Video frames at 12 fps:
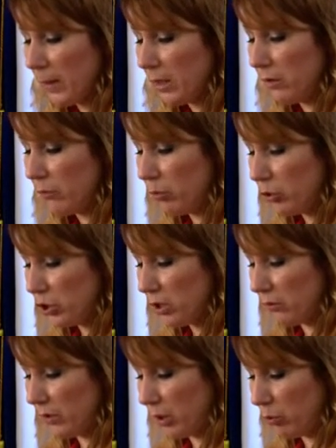и
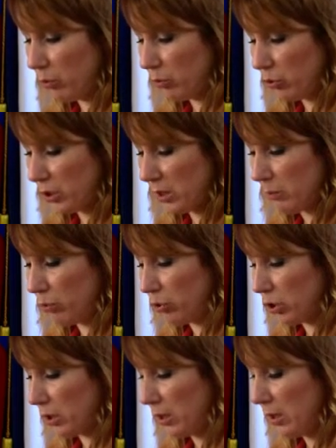включение в доходную часть
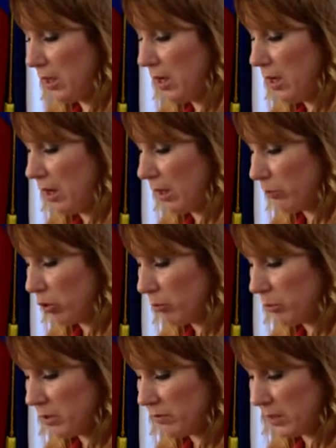бюджета объема
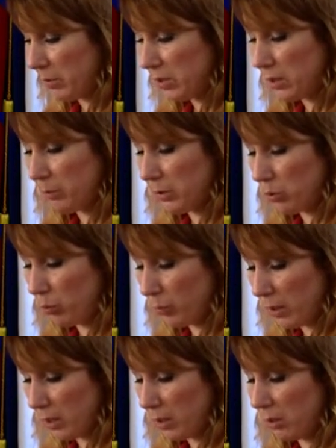безвозмездных
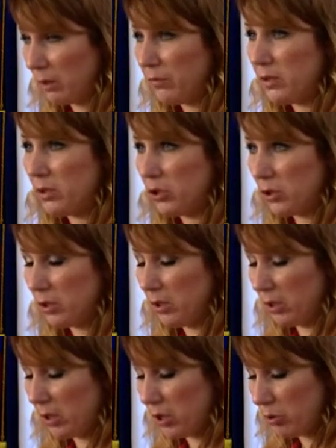поступлений от физических
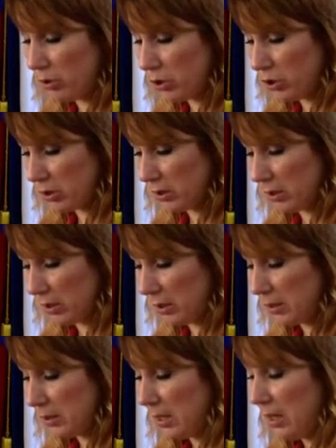и юридических
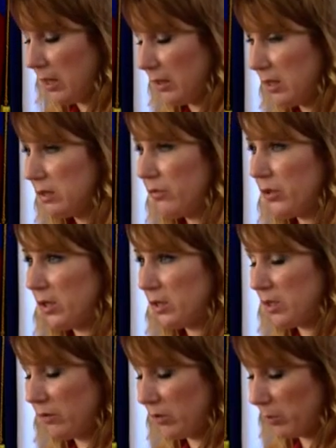лиц на
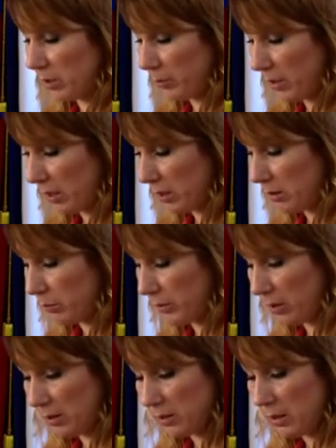софинансирование мероприятий по
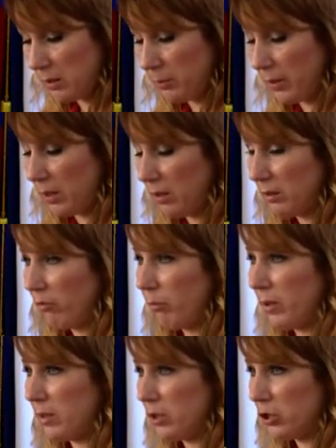реализации проектов
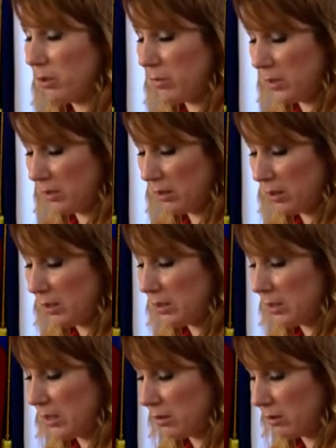поддержки местных
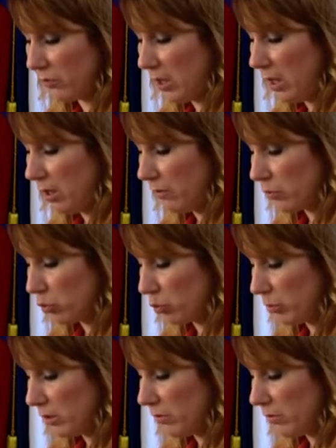инициатив в сумме